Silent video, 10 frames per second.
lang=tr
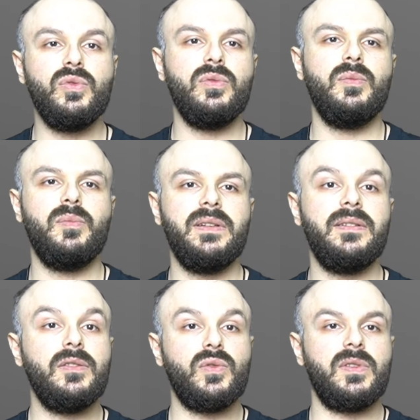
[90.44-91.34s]
bunun bir
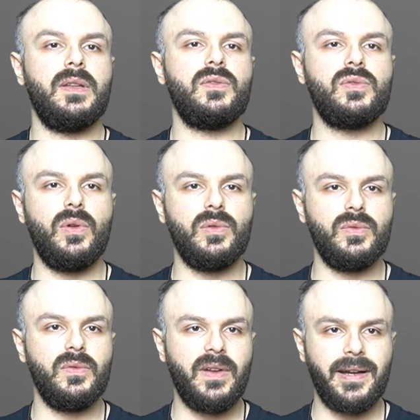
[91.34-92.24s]
radyo tiyatrosu
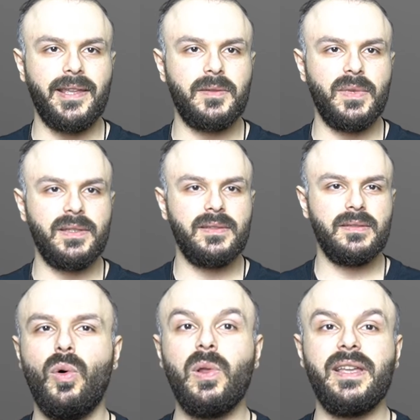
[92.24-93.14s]
olduğunu fark etmez.
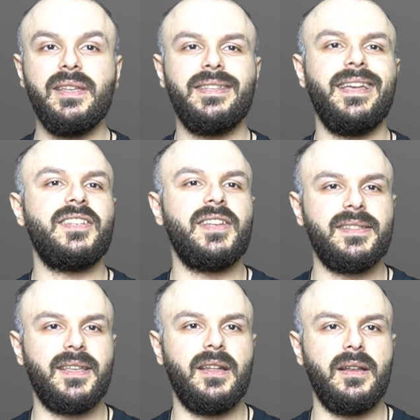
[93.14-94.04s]
Olayı gerçek
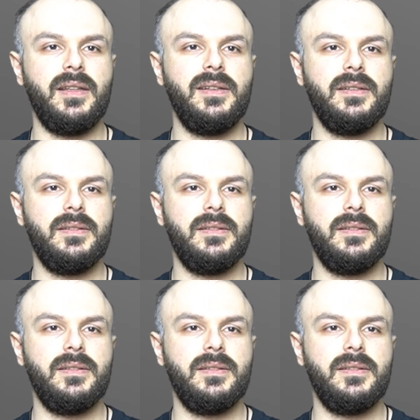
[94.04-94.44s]
sanarlar